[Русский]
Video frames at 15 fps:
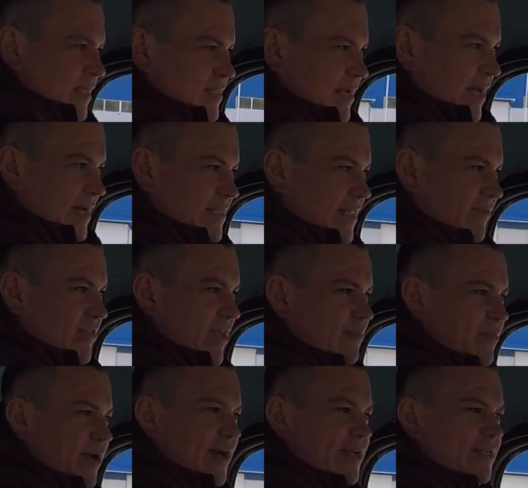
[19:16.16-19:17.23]
Так, главное,
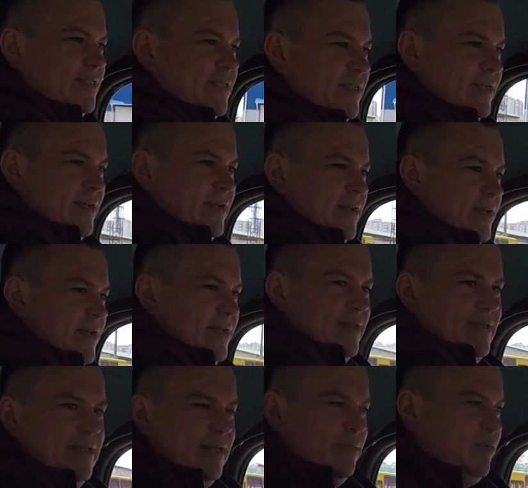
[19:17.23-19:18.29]
Мерс
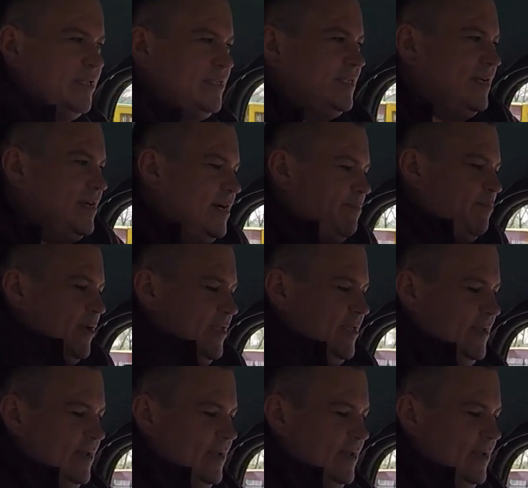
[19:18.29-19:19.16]
не поцарапать.